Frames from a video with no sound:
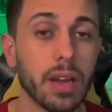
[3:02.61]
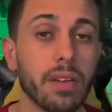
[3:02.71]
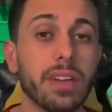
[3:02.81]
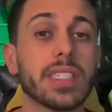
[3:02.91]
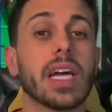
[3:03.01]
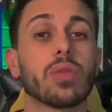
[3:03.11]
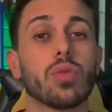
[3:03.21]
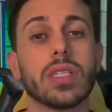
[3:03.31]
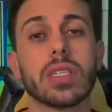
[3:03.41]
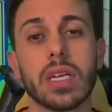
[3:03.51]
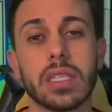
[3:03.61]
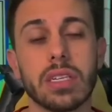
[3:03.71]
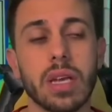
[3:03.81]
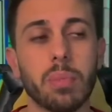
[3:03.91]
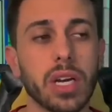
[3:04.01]
Fez 14 escanteios
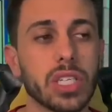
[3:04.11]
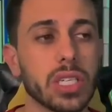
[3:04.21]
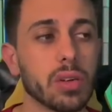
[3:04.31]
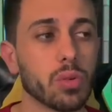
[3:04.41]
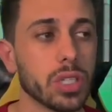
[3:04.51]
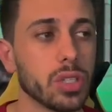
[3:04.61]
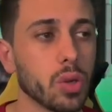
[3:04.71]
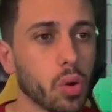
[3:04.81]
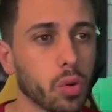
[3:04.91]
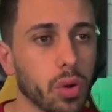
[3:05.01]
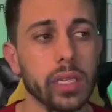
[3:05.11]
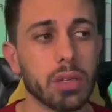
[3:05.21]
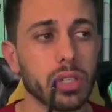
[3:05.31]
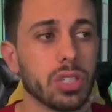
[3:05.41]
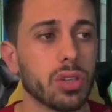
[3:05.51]
na partida, coisa de louco. Então
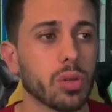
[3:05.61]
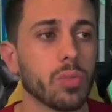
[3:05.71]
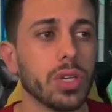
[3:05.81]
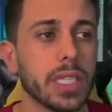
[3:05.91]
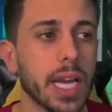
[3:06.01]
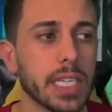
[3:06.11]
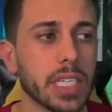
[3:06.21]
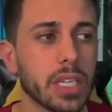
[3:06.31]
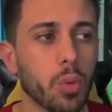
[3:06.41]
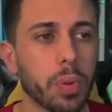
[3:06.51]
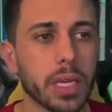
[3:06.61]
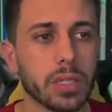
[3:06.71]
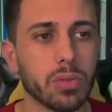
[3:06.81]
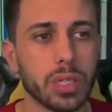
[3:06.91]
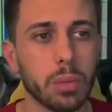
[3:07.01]
a gente só tomou esse head aqui na
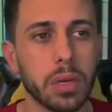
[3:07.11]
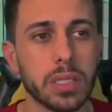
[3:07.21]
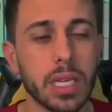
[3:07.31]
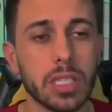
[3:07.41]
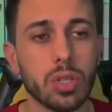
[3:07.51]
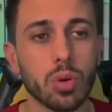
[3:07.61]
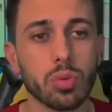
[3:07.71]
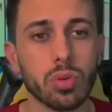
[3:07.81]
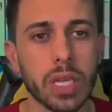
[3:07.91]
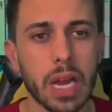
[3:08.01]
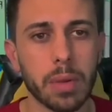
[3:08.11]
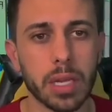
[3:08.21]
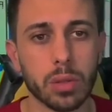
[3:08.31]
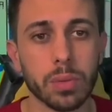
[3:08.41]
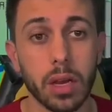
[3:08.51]
operação simples nesse jogo do
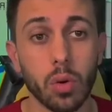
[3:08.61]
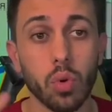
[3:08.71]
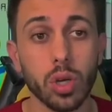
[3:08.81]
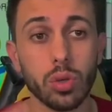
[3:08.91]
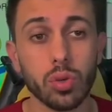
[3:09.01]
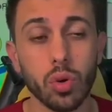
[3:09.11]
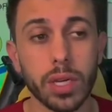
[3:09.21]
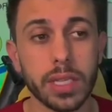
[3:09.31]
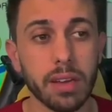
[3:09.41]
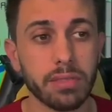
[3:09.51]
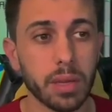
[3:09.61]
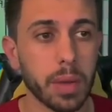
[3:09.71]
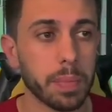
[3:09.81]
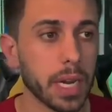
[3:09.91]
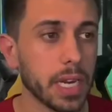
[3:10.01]
Sarmento. O outro jogo que teve também
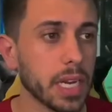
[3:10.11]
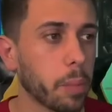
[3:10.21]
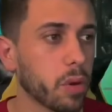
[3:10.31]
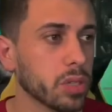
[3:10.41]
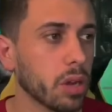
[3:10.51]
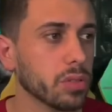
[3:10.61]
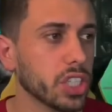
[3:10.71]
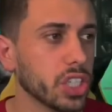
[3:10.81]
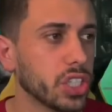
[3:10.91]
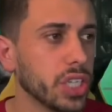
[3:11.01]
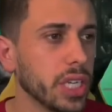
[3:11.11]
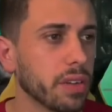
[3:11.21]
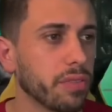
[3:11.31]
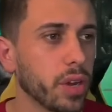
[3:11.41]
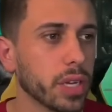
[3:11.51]
pela Liga Profissional da Argentina
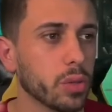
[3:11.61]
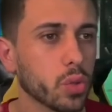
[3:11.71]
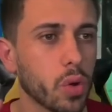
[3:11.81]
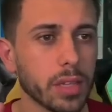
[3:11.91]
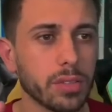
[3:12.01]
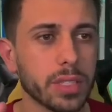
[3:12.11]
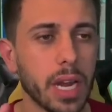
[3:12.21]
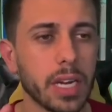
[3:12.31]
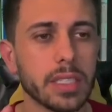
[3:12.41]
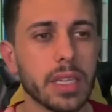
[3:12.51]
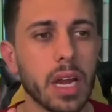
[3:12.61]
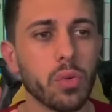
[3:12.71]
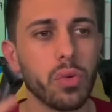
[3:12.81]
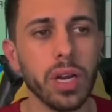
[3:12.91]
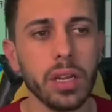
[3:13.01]
foi aqui os quatro cenários que deram
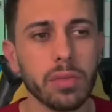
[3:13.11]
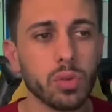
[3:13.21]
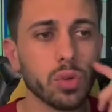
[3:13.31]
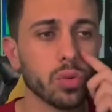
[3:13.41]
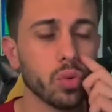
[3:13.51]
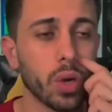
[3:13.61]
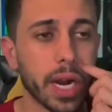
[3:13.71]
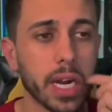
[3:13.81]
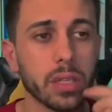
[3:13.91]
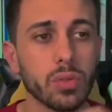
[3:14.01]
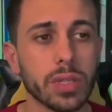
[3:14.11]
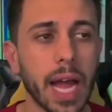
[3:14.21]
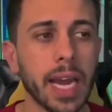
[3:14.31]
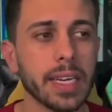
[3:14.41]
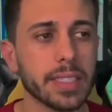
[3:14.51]
green, o jogo do Huracan e do
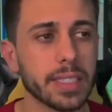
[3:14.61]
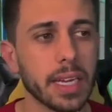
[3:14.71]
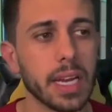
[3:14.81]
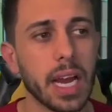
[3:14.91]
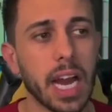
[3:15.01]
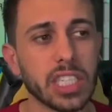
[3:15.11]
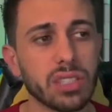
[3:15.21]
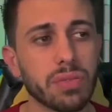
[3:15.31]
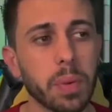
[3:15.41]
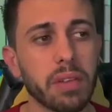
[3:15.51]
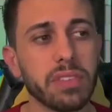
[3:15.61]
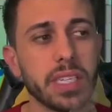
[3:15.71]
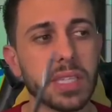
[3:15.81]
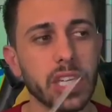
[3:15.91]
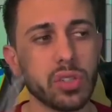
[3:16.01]
Talares. A gente foi para
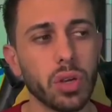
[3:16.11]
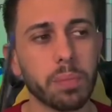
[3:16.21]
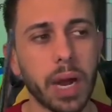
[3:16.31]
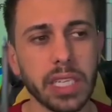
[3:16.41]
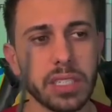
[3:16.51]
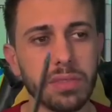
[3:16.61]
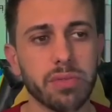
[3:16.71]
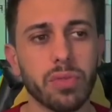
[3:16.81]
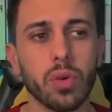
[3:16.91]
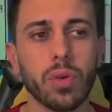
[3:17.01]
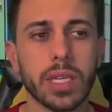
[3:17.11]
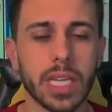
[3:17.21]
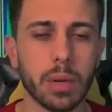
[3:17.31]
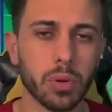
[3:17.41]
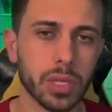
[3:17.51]
visitante ou empate, foi 1 a
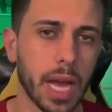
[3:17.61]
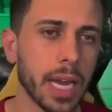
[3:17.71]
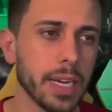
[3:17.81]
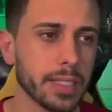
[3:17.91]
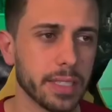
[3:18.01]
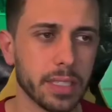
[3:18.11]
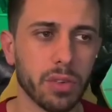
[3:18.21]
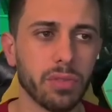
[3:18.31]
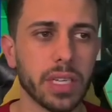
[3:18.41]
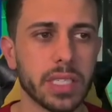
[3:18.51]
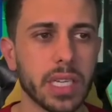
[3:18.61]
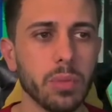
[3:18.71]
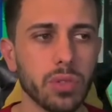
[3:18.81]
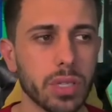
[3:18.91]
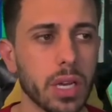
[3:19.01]
0 para o Taleres, então
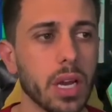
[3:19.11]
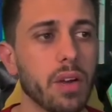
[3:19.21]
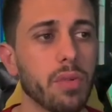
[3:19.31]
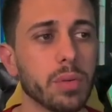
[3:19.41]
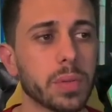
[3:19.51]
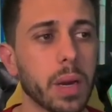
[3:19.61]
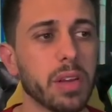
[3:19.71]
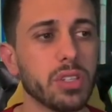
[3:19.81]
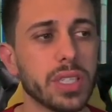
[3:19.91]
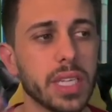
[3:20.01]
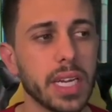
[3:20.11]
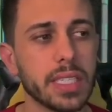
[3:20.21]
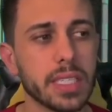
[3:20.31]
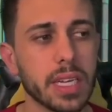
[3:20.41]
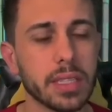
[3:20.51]
vencemos. Fomos para menos de 13
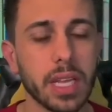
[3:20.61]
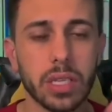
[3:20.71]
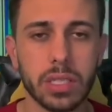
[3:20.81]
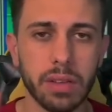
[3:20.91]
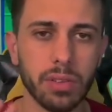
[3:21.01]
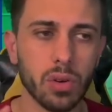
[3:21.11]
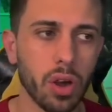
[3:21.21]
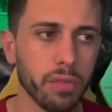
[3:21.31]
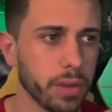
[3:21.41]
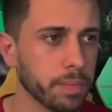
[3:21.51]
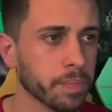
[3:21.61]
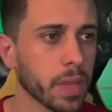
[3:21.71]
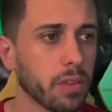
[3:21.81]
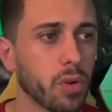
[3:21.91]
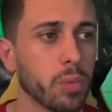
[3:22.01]
escanteios, teve 9.
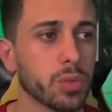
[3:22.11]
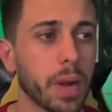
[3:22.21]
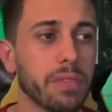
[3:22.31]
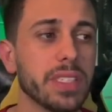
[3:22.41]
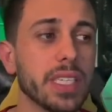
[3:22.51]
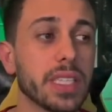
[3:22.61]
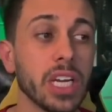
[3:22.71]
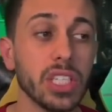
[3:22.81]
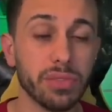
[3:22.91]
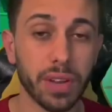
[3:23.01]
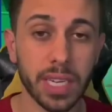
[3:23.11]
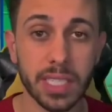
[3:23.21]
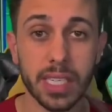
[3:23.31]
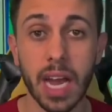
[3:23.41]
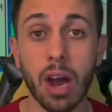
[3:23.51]
Fomos para visitante
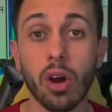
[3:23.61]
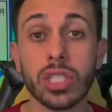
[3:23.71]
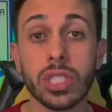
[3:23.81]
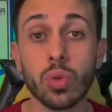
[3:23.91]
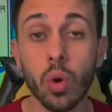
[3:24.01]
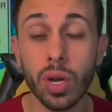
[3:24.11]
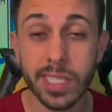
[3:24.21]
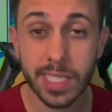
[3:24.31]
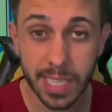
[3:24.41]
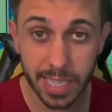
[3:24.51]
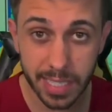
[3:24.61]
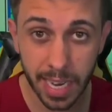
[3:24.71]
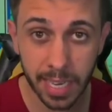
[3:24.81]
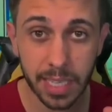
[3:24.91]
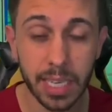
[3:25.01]
vence, a odd
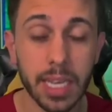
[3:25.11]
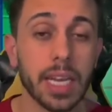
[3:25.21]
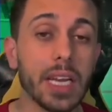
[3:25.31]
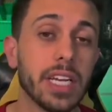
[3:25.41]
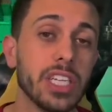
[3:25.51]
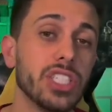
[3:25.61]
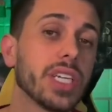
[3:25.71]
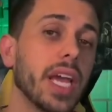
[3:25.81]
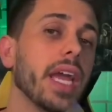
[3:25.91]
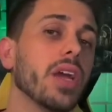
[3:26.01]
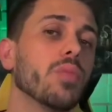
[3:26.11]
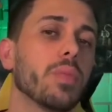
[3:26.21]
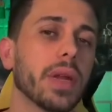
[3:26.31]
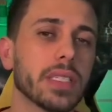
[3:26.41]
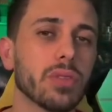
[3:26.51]
2,60. Indiquei aí uma
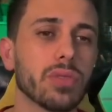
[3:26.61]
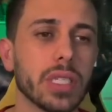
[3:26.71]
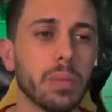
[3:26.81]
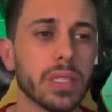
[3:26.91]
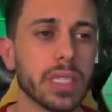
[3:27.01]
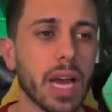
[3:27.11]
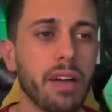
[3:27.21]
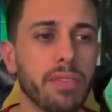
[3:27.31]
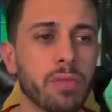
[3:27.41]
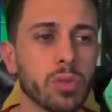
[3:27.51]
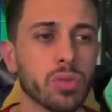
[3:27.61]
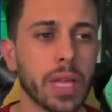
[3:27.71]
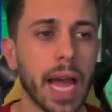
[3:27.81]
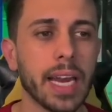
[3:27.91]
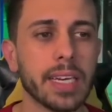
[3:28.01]
operação simples a favor do
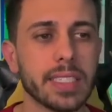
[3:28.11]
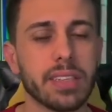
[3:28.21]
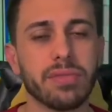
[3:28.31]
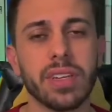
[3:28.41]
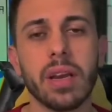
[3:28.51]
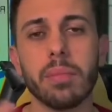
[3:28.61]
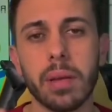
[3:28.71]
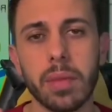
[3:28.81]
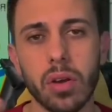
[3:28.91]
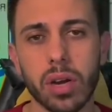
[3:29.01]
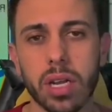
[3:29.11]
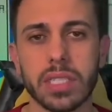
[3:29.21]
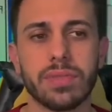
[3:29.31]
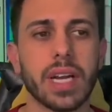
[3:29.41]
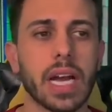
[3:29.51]
Taleres, que vinha bem melhor
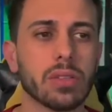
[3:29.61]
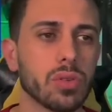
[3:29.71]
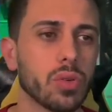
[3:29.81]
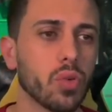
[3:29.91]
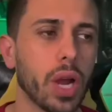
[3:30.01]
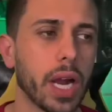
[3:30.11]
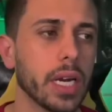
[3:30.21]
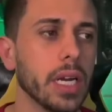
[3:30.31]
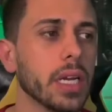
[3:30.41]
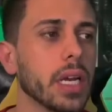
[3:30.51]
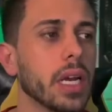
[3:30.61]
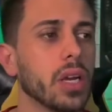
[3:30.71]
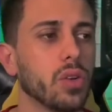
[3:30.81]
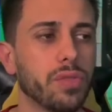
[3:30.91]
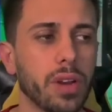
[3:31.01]
classificado do que o Huracan.
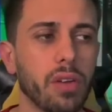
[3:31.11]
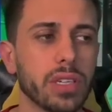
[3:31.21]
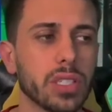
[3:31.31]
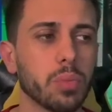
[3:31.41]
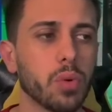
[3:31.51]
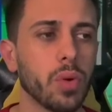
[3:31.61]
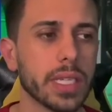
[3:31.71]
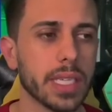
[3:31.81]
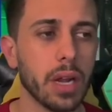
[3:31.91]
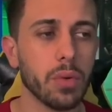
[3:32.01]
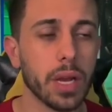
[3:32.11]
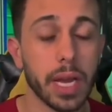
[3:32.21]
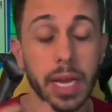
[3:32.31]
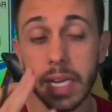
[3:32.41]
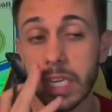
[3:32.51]
No final venceu por 1 a 0
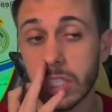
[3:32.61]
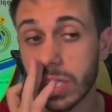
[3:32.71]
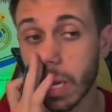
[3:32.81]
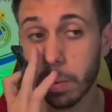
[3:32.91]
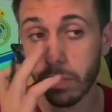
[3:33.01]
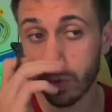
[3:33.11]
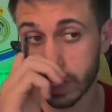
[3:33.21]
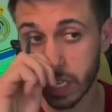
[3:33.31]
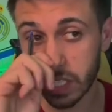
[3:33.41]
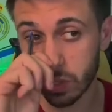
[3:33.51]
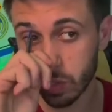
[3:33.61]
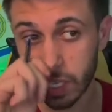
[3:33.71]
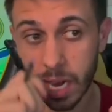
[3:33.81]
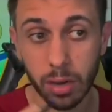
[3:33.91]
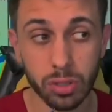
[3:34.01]
e indiquei para vocês no
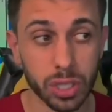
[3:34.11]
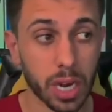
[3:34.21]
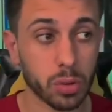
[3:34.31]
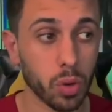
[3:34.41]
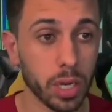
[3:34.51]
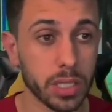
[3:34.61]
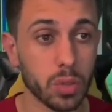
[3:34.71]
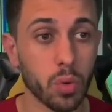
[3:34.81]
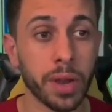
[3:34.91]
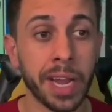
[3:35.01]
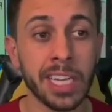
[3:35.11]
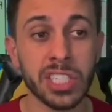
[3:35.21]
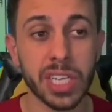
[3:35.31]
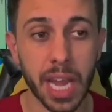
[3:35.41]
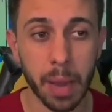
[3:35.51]
cenário de cartões um
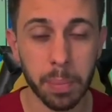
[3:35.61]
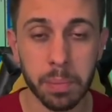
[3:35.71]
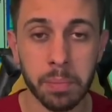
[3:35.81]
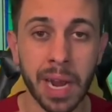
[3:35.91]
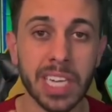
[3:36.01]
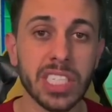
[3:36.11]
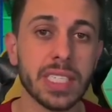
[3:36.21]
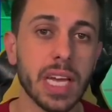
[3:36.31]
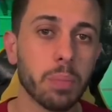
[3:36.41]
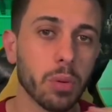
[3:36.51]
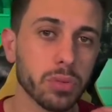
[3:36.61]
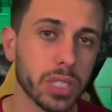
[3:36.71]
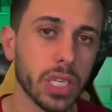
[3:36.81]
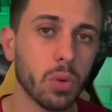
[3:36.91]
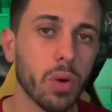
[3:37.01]
handicap mais de
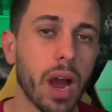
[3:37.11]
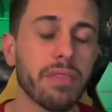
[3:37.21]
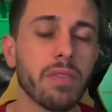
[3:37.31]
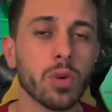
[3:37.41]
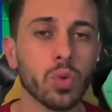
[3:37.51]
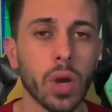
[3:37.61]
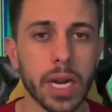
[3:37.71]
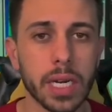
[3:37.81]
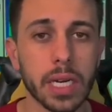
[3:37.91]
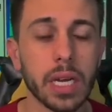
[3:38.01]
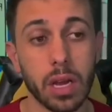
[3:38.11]
0.5 a favor do Huracan.